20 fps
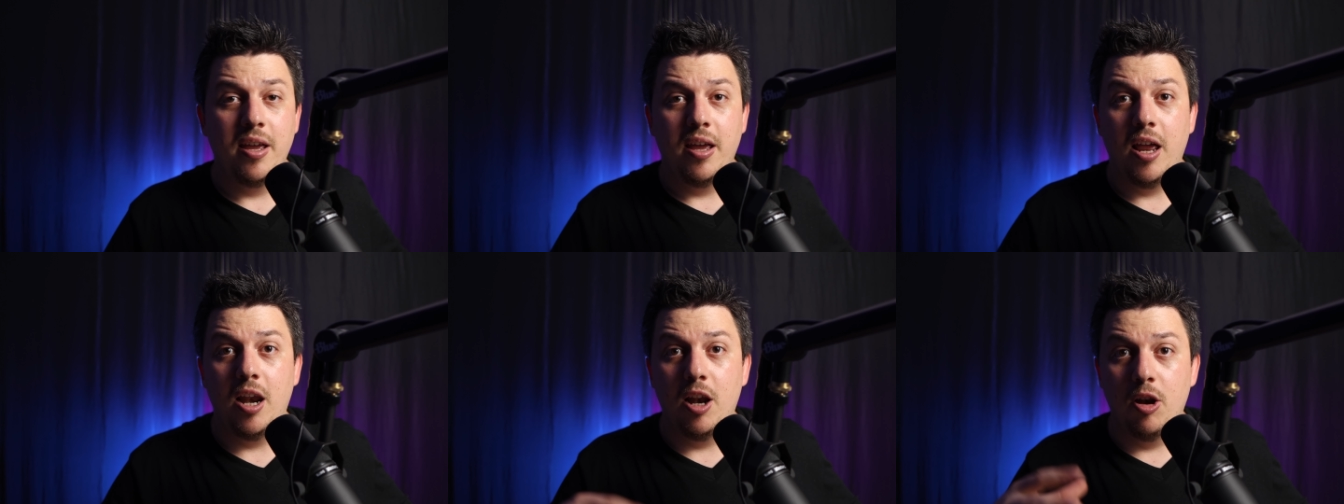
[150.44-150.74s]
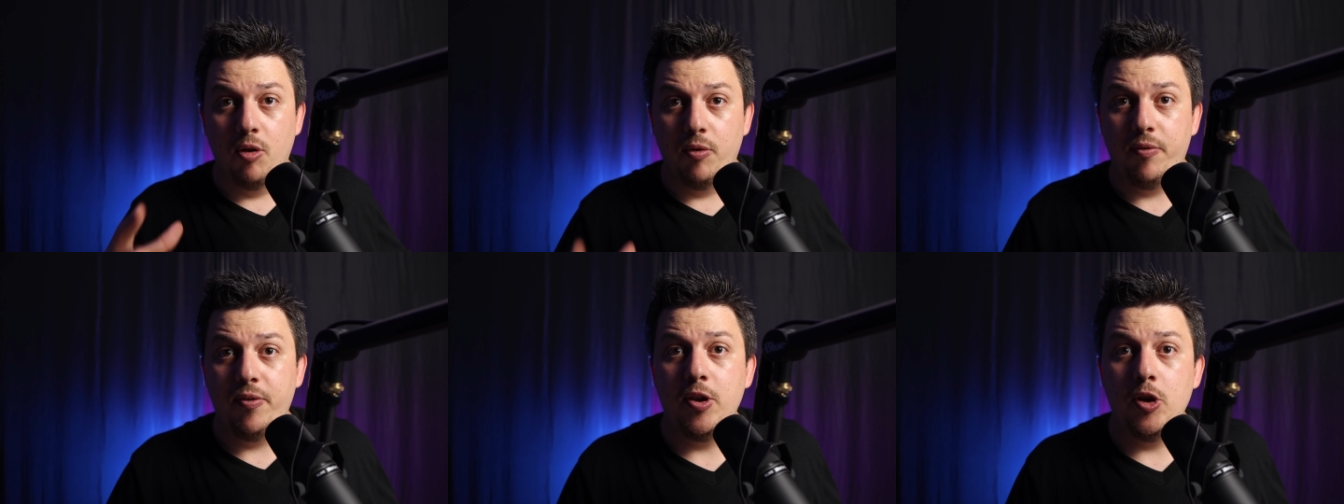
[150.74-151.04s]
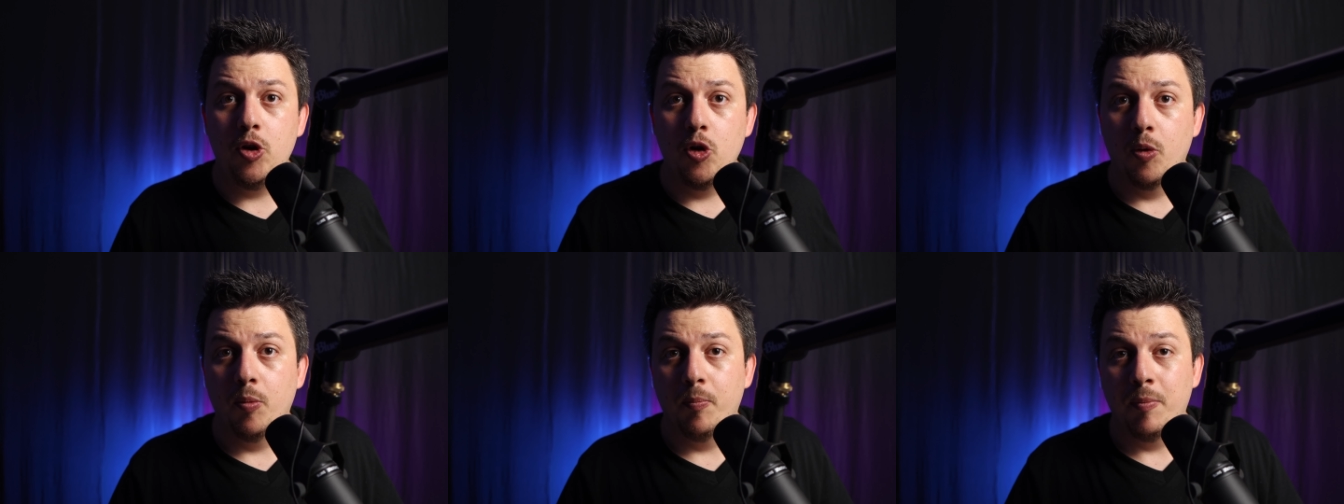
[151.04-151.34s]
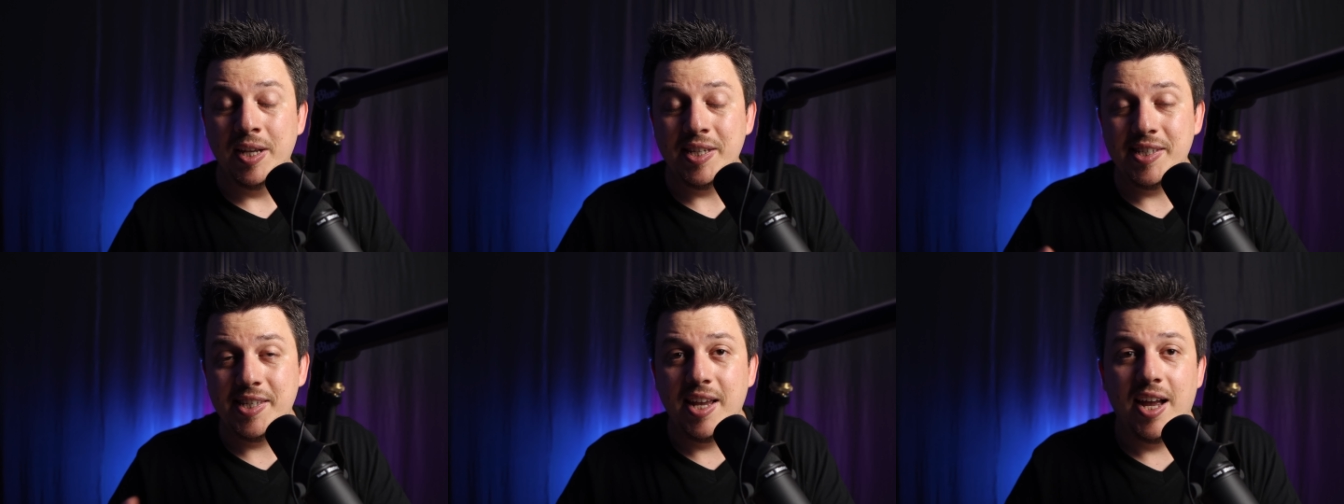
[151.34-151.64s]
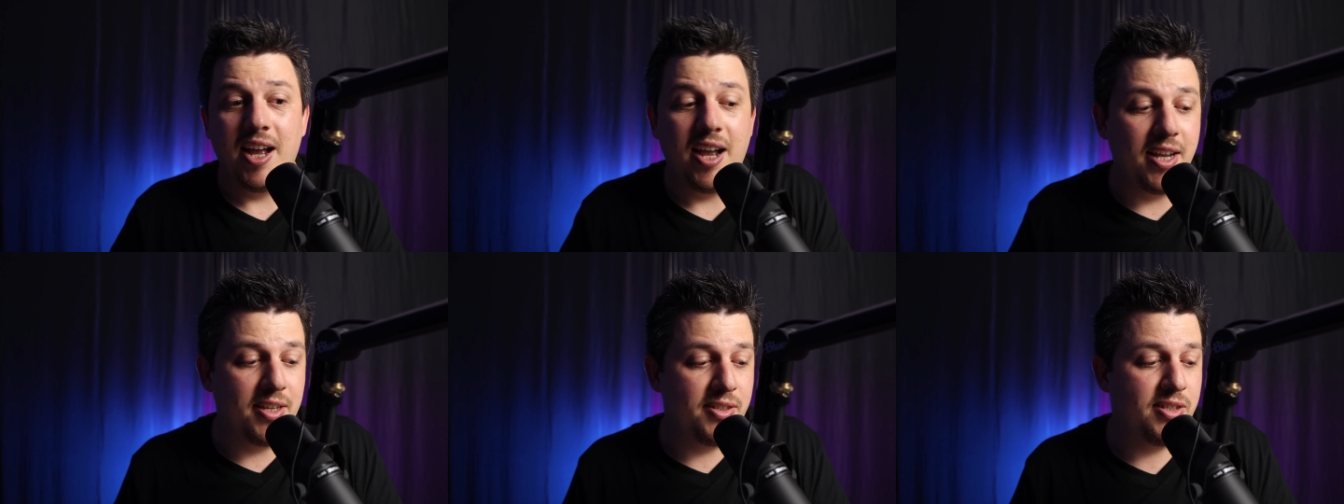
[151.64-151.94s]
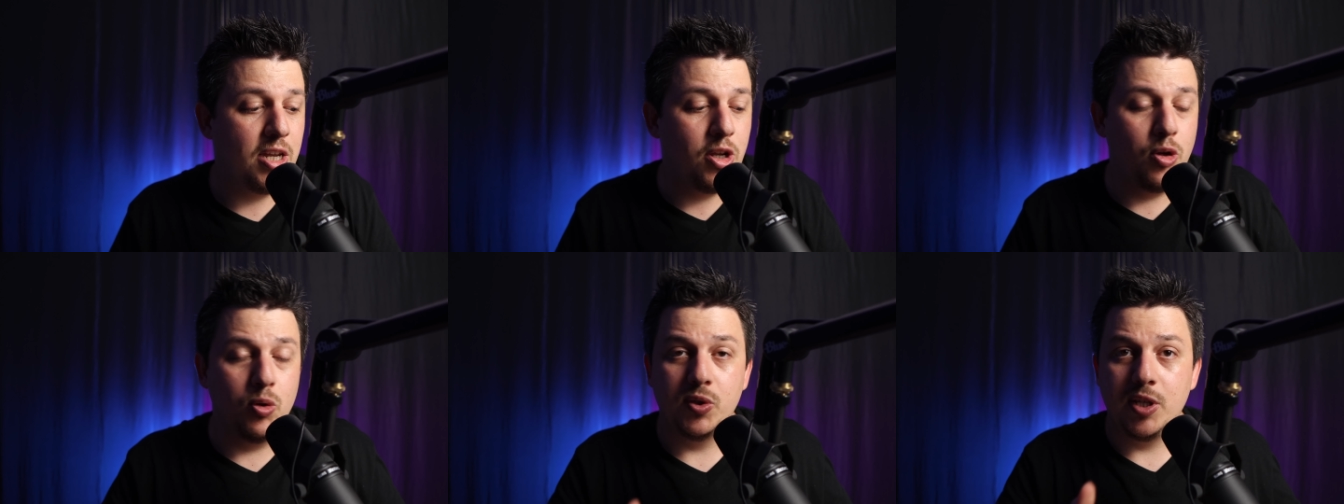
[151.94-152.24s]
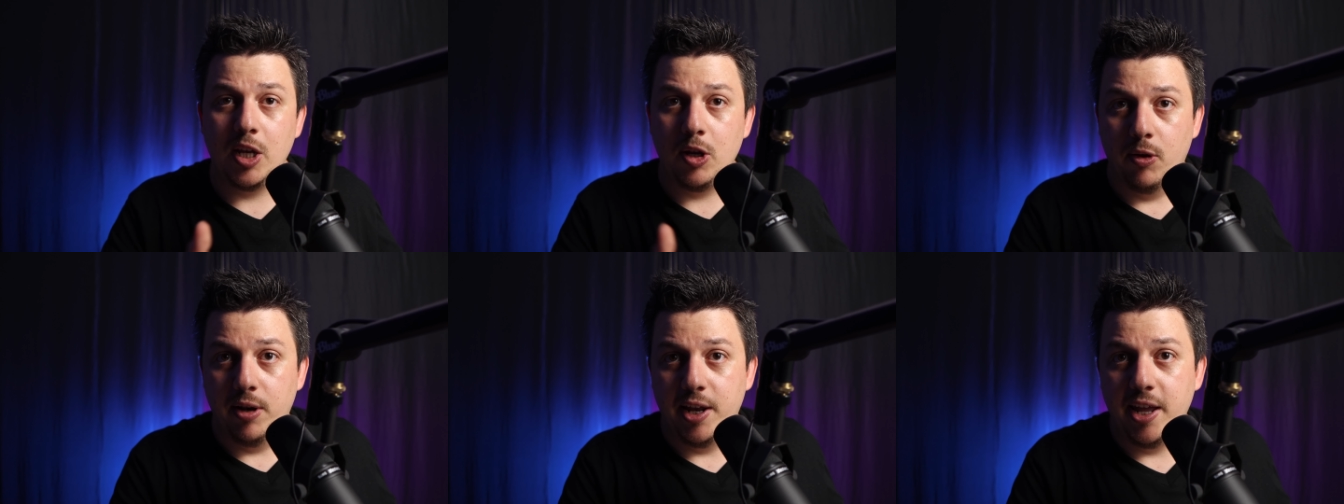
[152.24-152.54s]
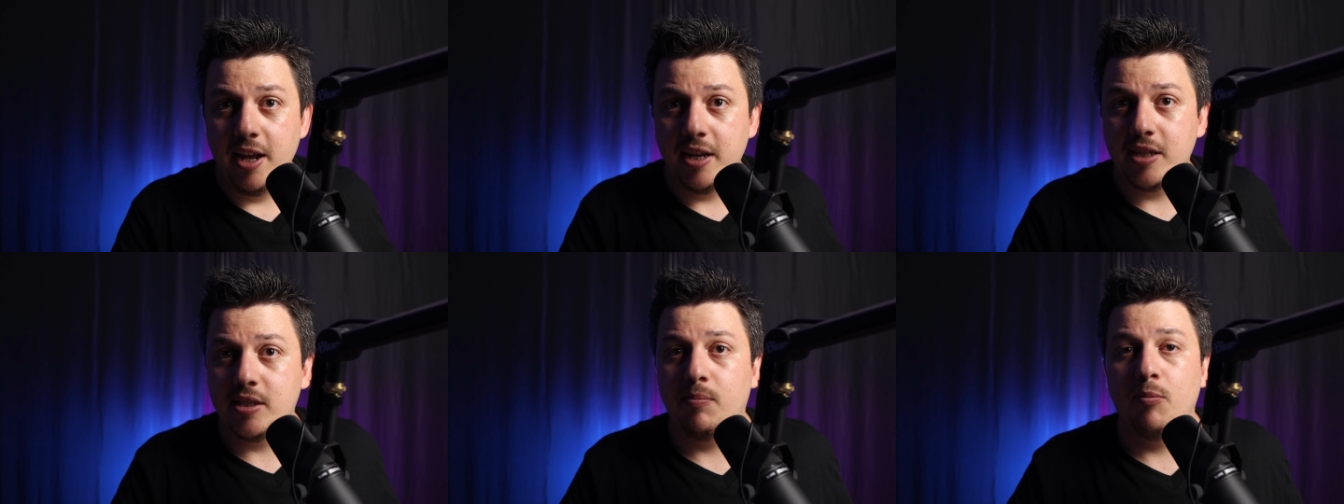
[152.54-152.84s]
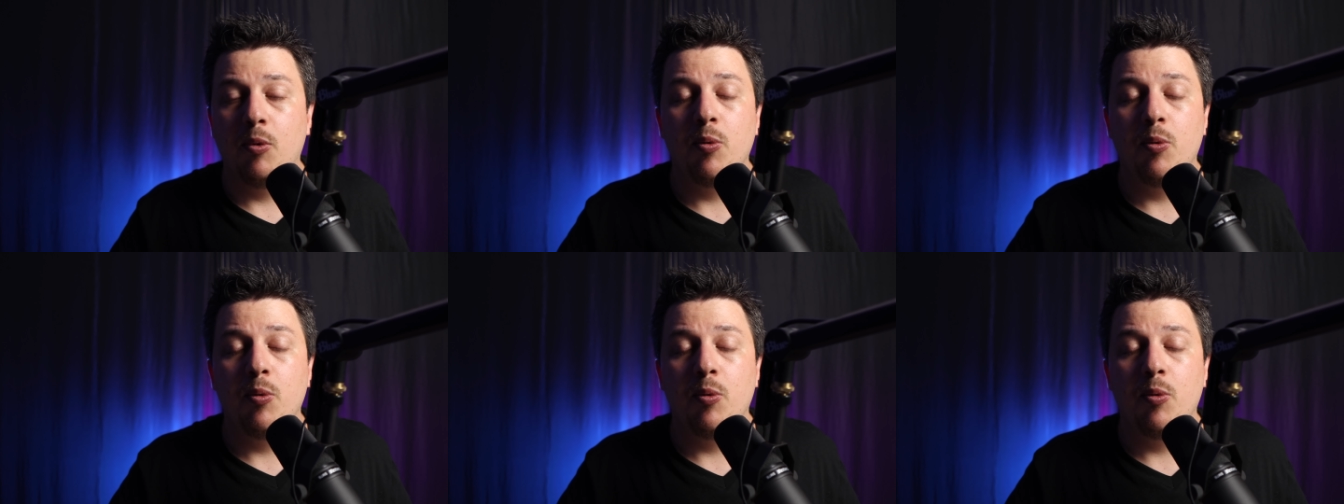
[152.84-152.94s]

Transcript: اللي فيه مساحه زيه زيه الاكس